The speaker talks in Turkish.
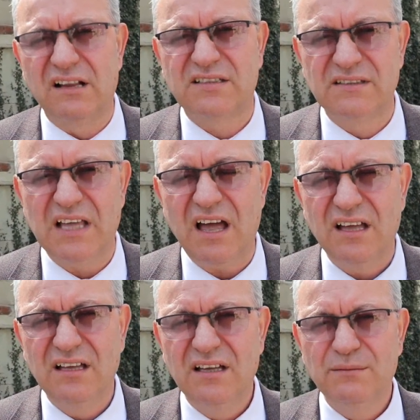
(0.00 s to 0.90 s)

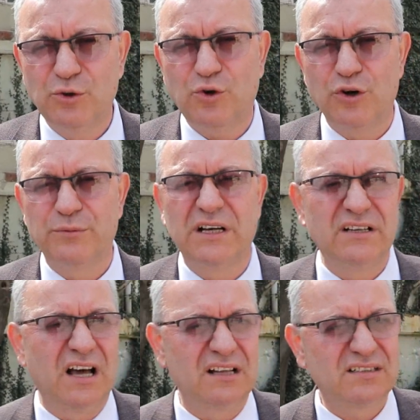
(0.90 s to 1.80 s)
altında, bu
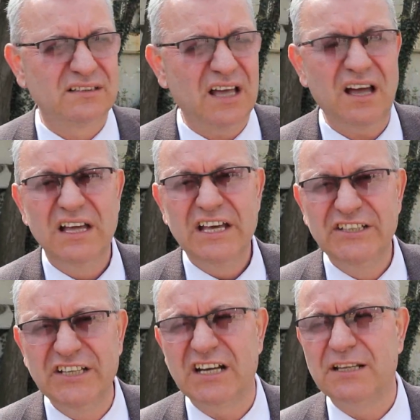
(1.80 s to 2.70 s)
korumanın altında
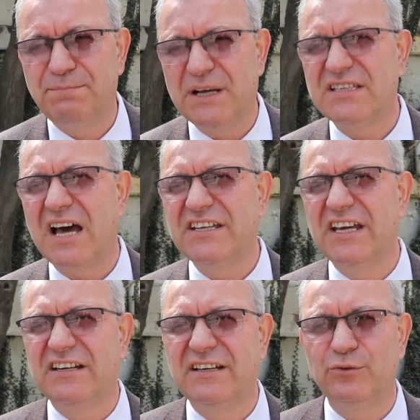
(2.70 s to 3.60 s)
yarın pazar
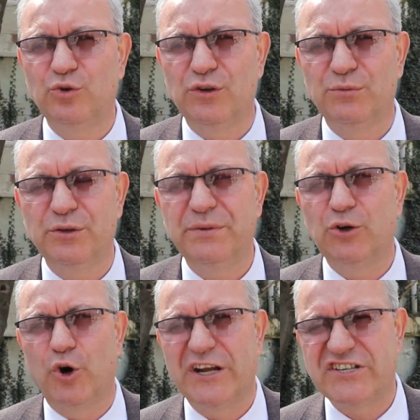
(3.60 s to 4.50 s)
yerinin durumunu bir
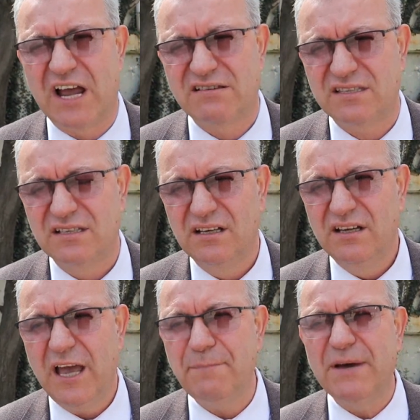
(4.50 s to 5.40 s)
göreceğiz.
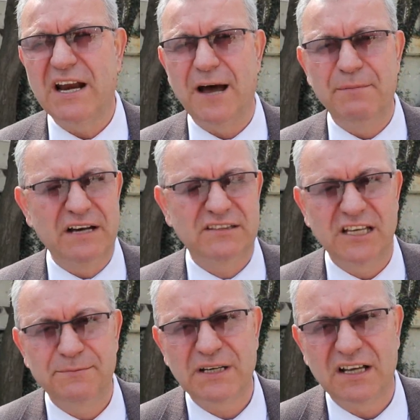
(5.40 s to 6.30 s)
Hep beraber
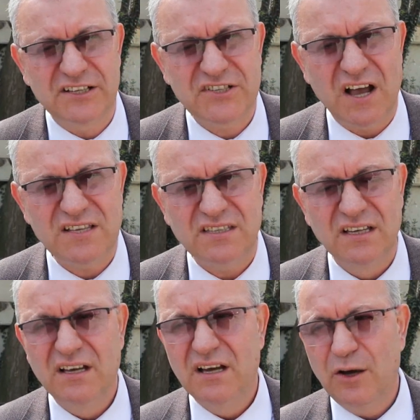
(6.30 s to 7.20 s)
tedbir alacağız.
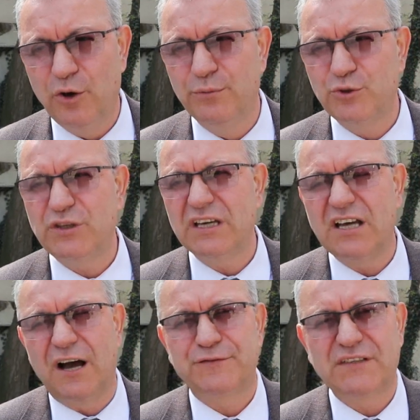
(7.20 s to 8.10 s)

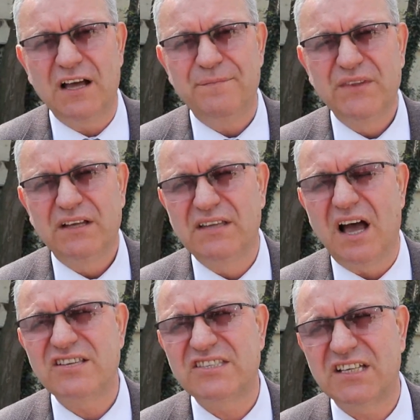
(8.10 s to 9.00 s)
Önümüzdeki hafta
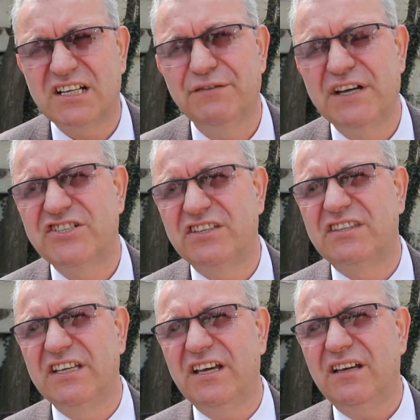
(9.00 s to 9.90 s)
daha sıkı ve
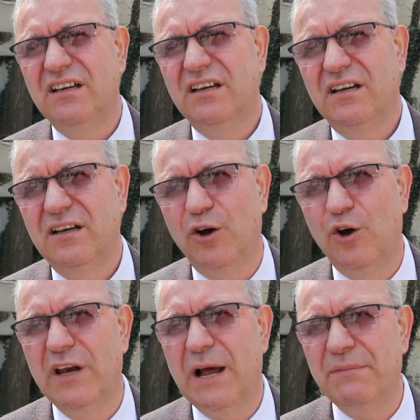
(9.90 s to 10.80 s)
ciddi e,
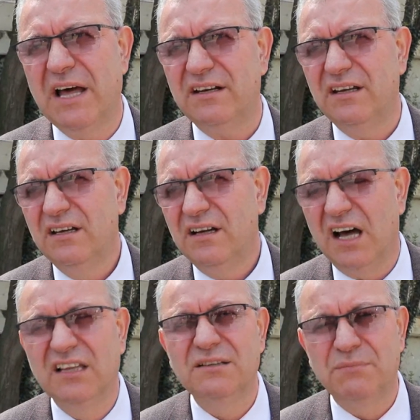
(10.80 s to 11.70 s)
önlemler
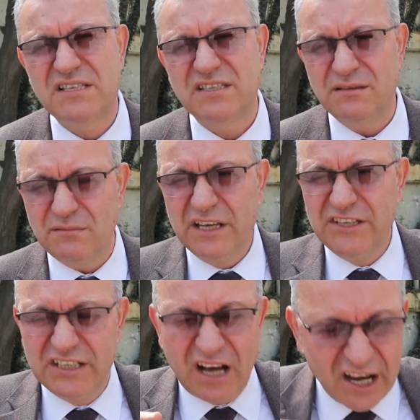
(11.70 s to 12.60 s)
alınmasın.
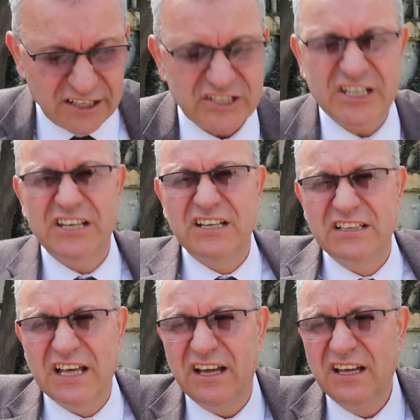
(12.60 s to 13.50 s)
Yine aynı
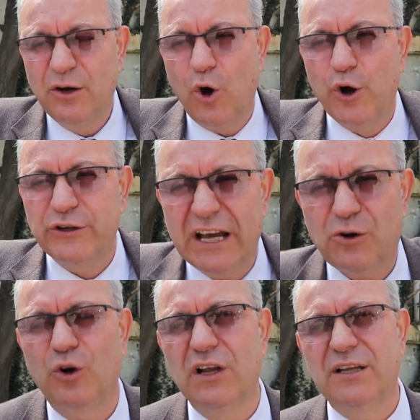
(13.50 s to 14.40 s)
şekilde
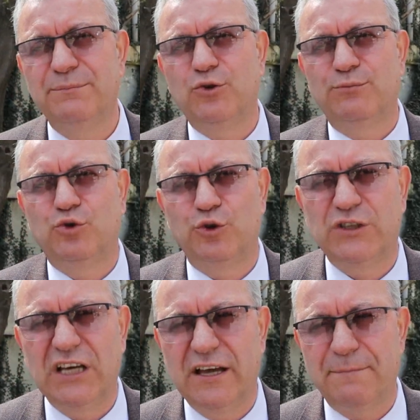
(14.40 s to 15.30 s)
örnek olalım tüm
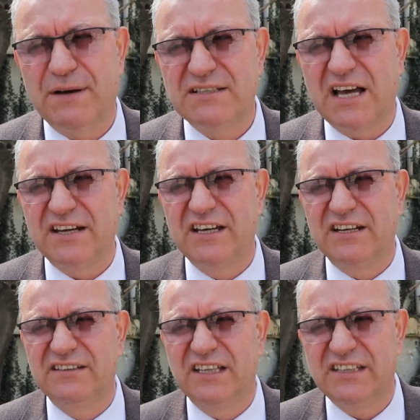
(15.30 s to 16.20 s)
Türkiye'ye pazar
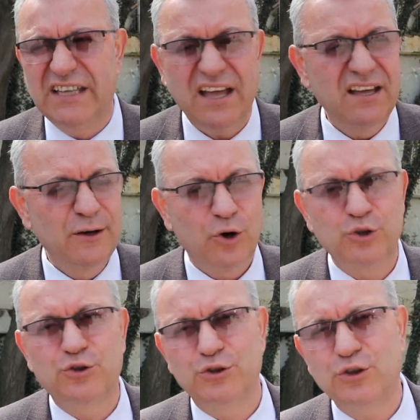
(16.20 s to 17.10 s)
yerinde diye
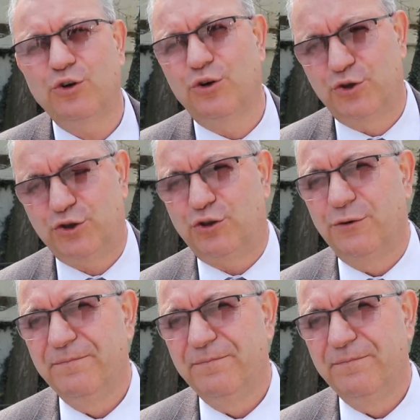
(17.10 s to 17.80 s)
oturduk konuştuk.